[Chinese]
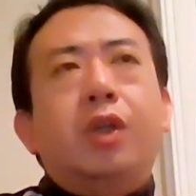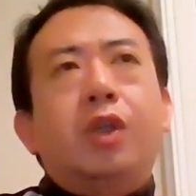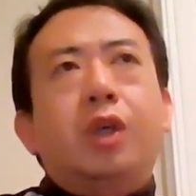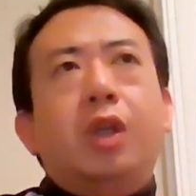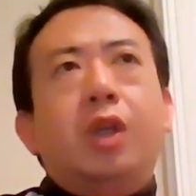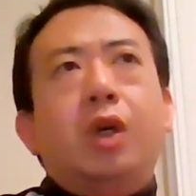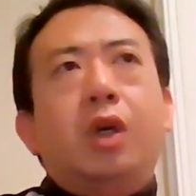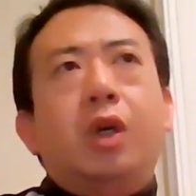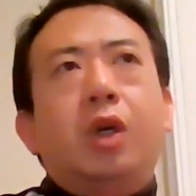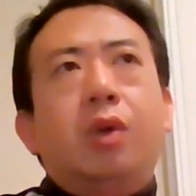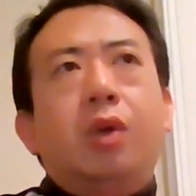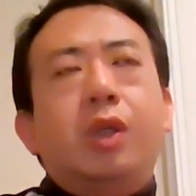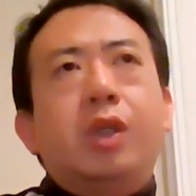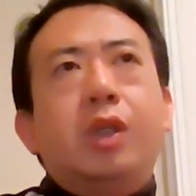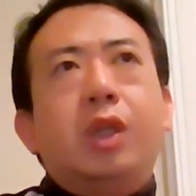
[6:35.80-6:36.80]
是那个俄
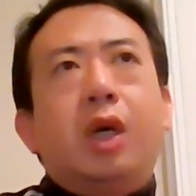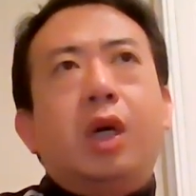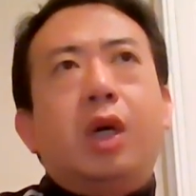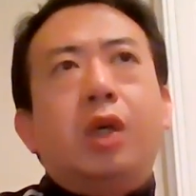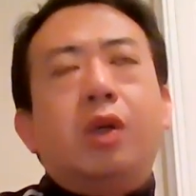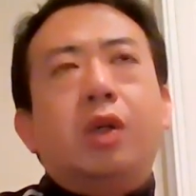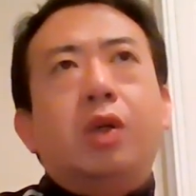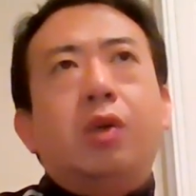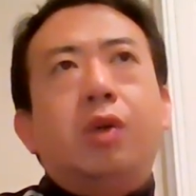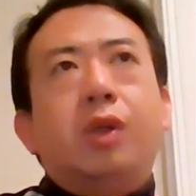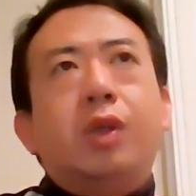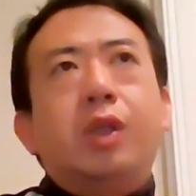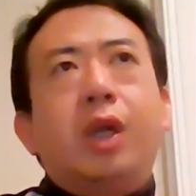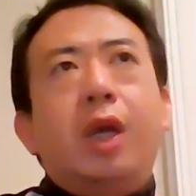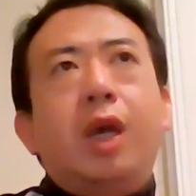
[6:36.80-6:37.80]
罗斯的啊，俄
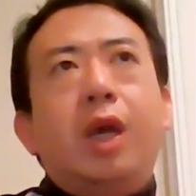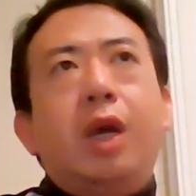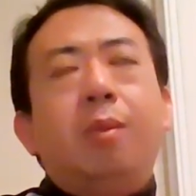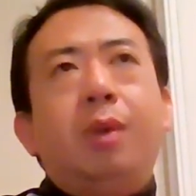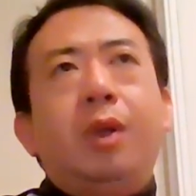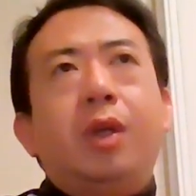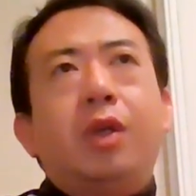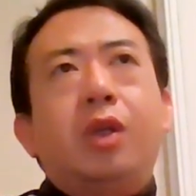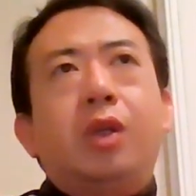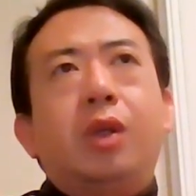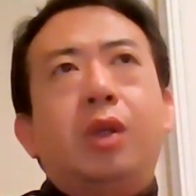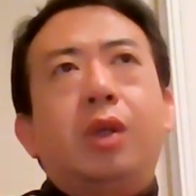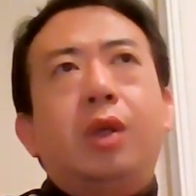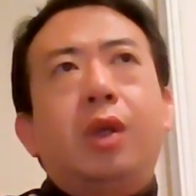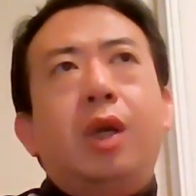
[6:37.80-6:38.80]
罗斯的埃尔米什。
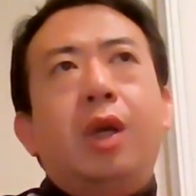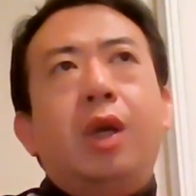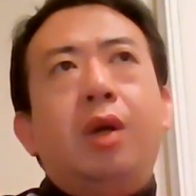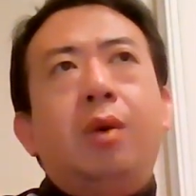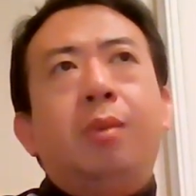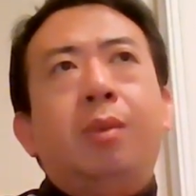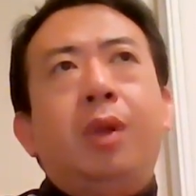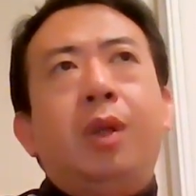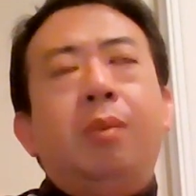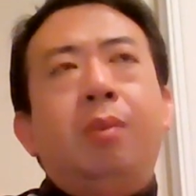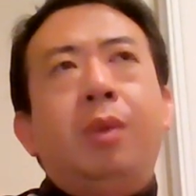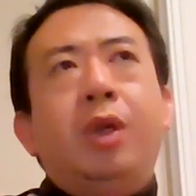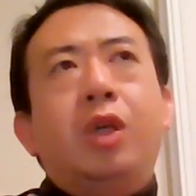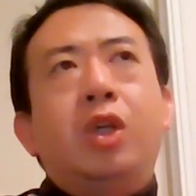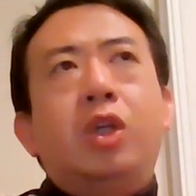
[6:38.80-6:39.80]
埃尔米
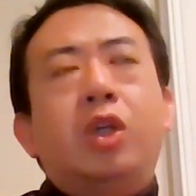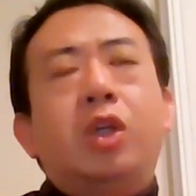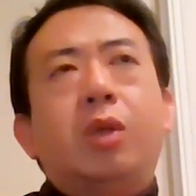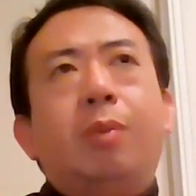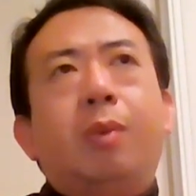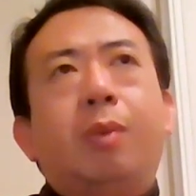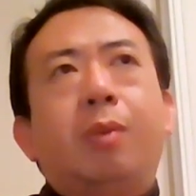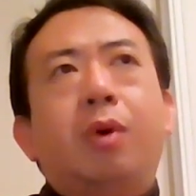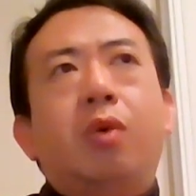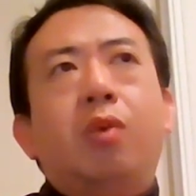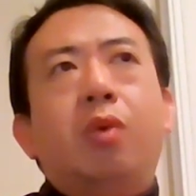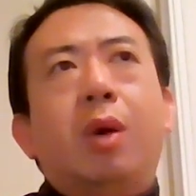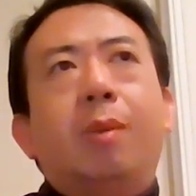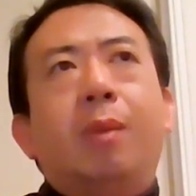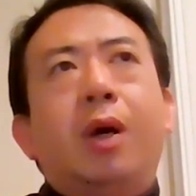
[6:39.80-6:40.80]
尼什什么博物
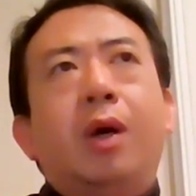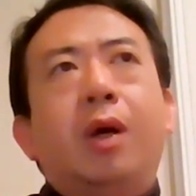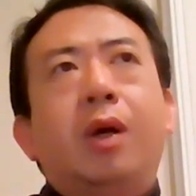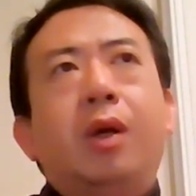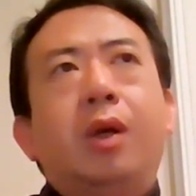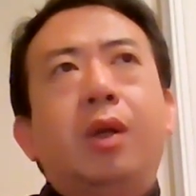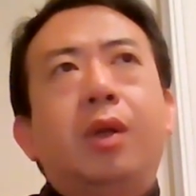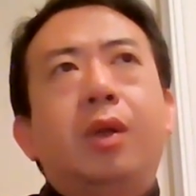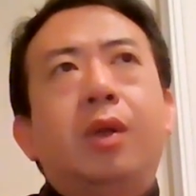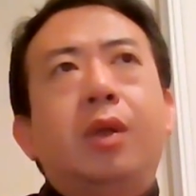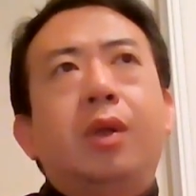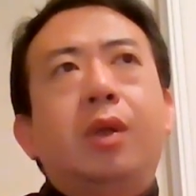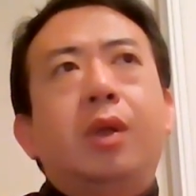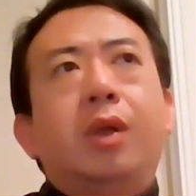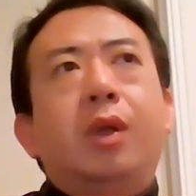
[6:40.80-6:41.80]
馆吗？
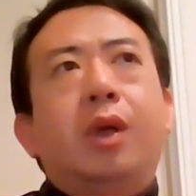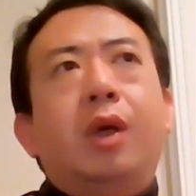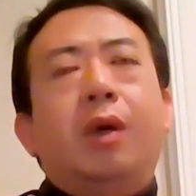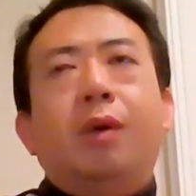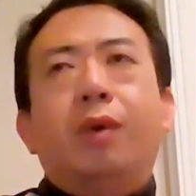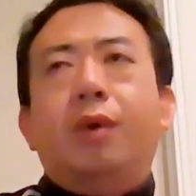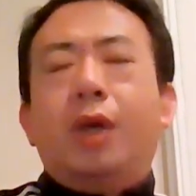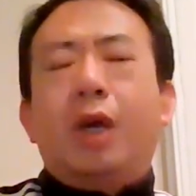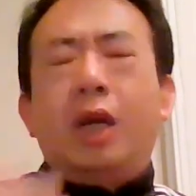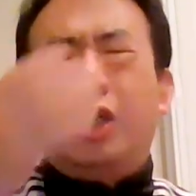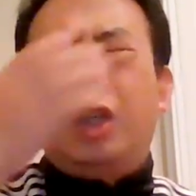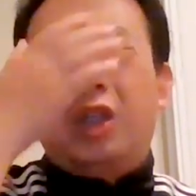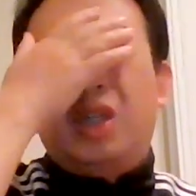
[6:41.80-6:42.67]
啊，还